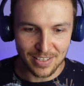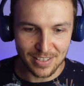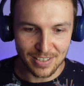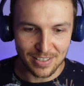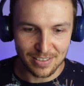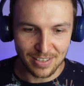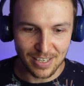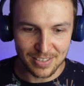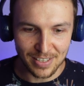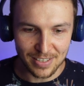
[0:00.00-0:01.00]
э,
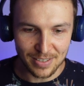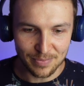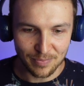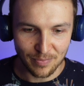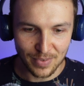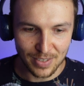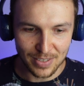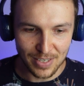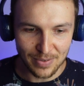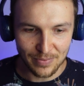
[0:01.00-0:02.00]
газета,
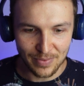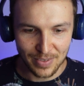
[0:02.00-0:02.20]
да,